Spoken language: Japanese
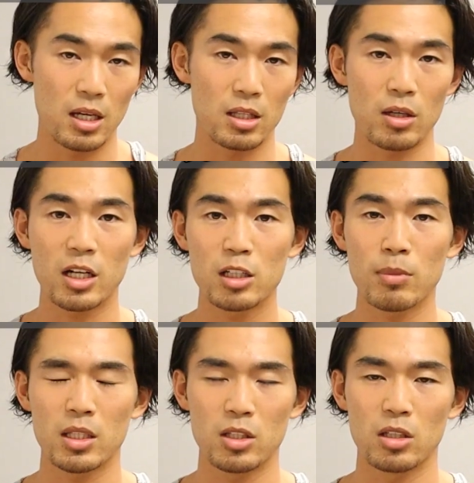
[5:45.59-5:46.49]
えーと、と
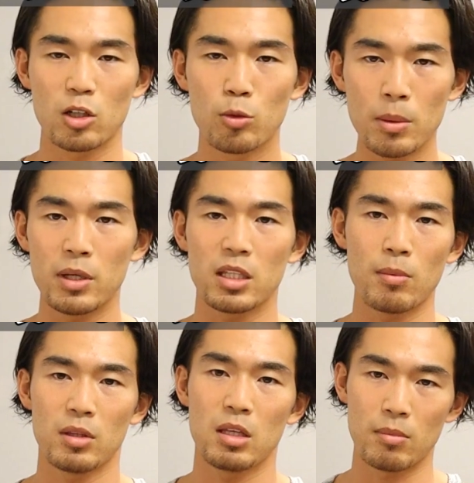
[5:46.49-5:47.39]
白米っていうのはこまめに
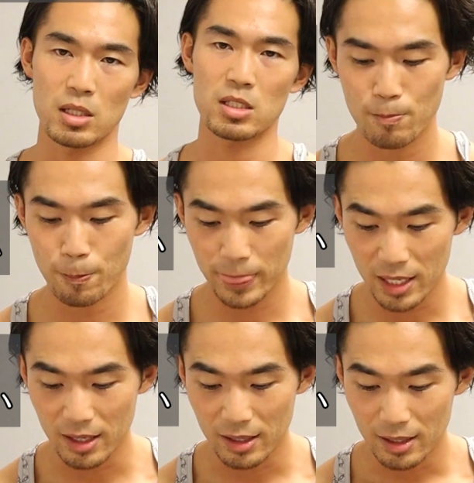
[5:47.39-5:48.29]
食べています
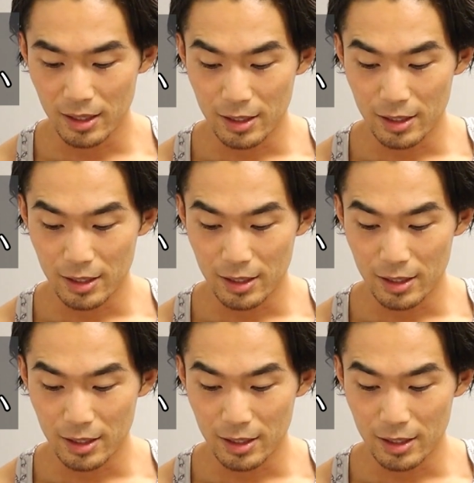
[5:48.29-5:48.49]
で